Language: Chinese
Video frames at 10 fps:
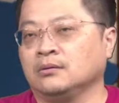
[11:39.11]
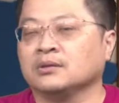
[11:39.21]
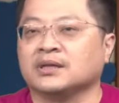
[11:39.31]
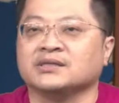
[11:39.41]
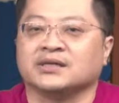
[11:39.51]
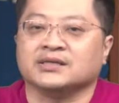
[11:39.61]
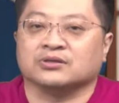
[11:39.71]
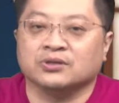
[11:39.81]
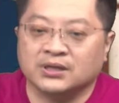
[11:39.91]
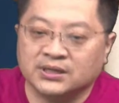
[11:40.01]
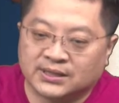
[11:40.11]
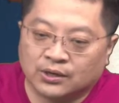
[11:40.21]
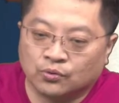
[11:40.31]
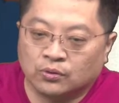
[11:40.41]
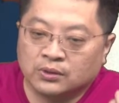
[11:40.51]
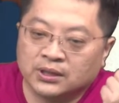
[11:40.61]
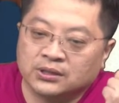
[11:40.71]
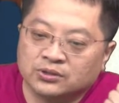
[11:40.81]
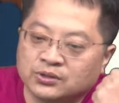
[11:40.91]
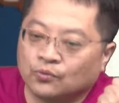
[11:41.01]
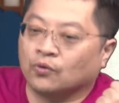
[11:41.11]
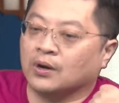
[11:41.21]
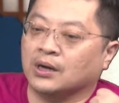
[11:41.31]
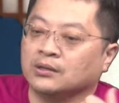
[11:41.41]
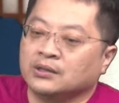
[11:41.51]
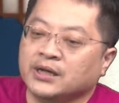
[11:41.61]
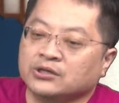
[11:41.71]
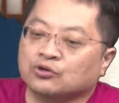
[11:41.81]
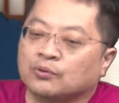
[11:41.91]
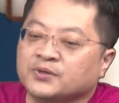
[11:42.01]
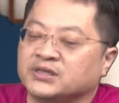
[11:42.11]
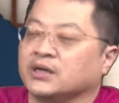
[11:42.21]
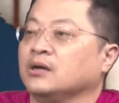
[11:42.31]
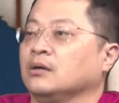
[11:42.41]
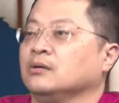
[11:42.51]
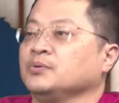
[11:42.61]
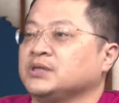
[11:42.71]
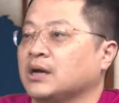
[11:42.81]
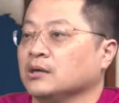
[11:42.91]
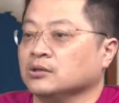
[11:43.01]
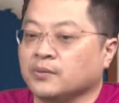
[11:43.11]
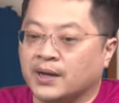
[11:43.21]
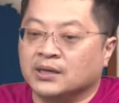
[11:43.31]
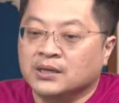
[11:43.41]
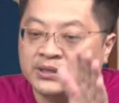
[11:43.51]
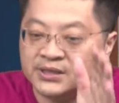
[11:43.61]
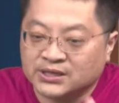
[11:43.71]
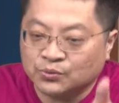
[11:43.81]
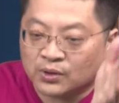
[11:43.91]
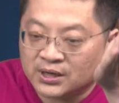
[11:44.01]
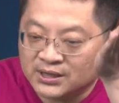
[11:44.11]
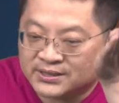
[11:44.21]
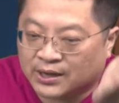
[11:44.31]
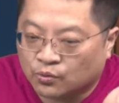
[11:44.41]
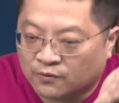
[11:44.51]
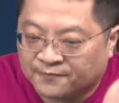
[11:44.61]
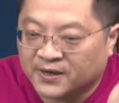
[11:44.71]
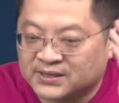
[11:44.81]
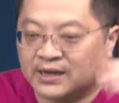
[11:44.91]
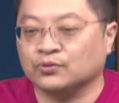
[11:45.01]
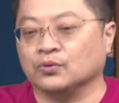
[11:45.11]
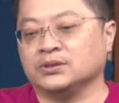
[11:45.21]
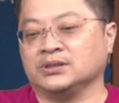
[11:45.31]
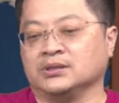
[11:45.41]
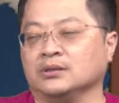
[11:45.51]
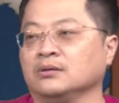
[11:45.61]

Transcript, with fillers: 但是谁早就跟你讲过？那个人就是我啊！内容我不写了，不讲了，对不对？其实我跟你讲过非常多次了。